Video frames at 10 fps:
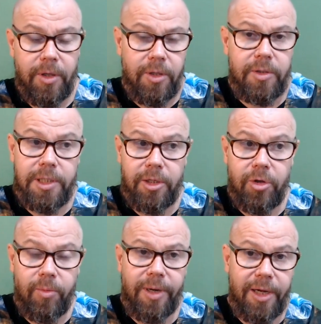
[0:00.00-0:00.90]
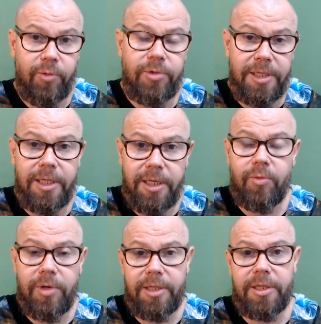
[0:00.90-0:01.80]
sino para usted tener
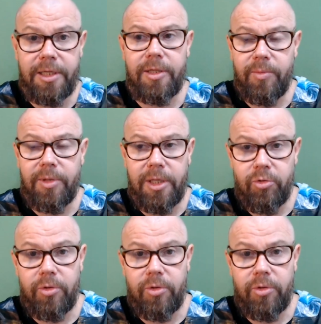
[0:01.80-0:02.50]
un entendimiento